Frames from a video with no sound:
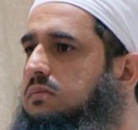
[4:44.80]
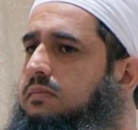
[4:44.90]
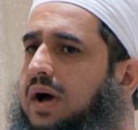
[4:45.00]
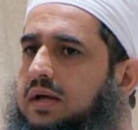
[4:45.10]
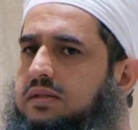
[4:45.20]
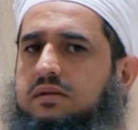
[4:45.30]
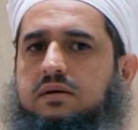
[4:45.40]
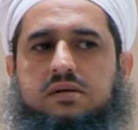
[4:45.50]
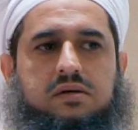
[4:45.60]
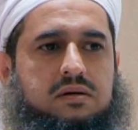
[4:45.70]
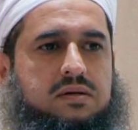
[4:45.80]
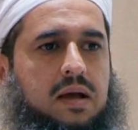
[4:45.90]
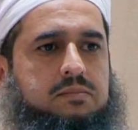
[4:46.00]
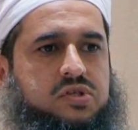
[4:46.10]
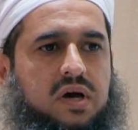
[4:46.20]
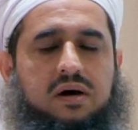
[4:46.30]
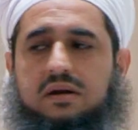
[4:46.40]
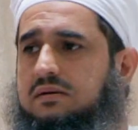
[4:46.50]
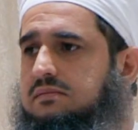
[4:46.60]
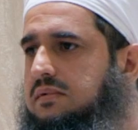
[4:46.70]
بعد كم شهر
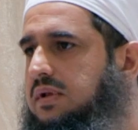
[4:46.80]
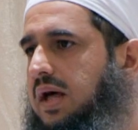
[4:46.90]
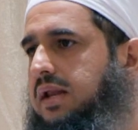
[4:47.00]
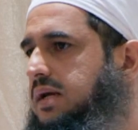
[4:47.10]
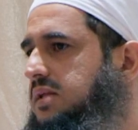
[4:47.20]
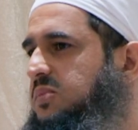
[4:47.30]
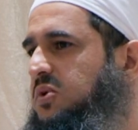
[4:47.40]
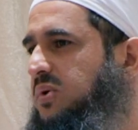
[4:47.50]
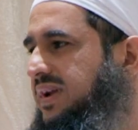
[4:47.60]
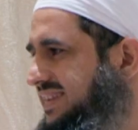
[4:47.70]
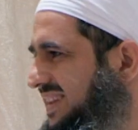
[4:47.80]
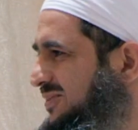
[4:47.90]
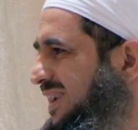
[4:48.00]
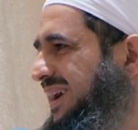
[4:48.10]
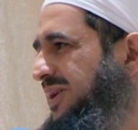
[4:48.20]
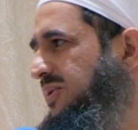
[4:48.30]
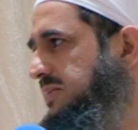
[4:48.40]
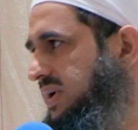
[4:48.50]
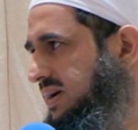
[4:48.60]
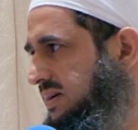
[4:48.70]
لا نجد منه ردا ولا
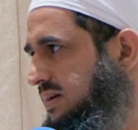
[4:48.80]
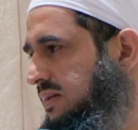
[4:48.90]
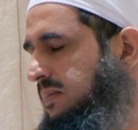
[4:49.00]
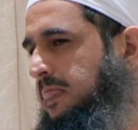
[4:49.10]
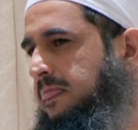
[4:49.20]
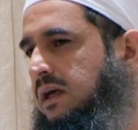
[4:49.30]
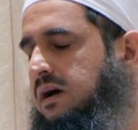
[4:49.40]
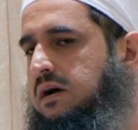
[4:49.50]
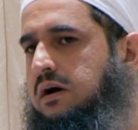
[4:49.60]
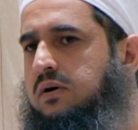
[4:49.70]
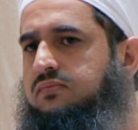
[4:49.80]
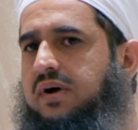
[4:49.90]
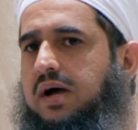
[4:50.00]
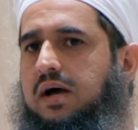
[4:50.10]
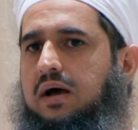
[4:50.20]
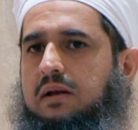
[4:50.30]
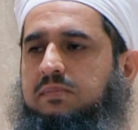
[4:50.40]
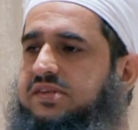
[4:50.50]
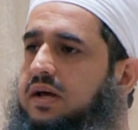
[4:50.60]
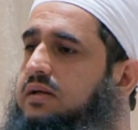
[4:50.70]
جوابا
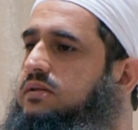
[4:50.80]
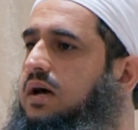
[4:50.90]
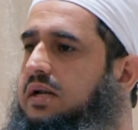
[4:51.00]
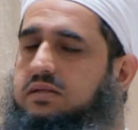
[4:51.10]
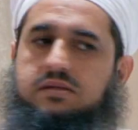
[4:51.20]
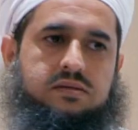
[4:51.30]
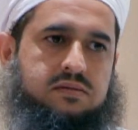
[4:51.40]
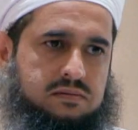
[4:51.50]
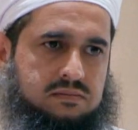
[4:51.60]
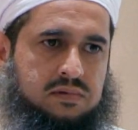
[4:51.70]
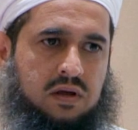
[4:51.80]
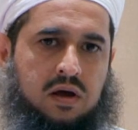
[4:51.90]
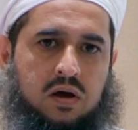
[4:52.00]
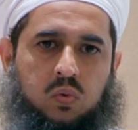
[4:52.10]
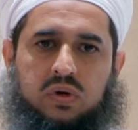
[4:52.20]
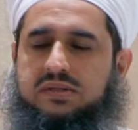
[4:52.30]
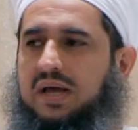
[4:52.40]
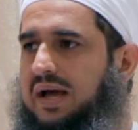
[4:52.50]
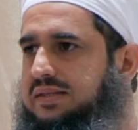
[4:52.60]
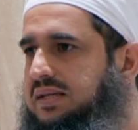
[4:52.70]
فالمسألة طالت
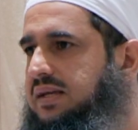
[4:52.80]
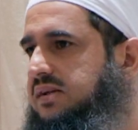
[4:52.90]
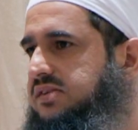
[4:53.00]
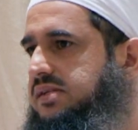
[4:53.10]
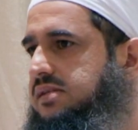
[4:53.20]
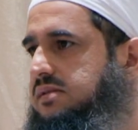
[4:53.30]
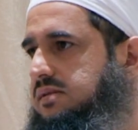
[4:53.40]
والتحدي يزيد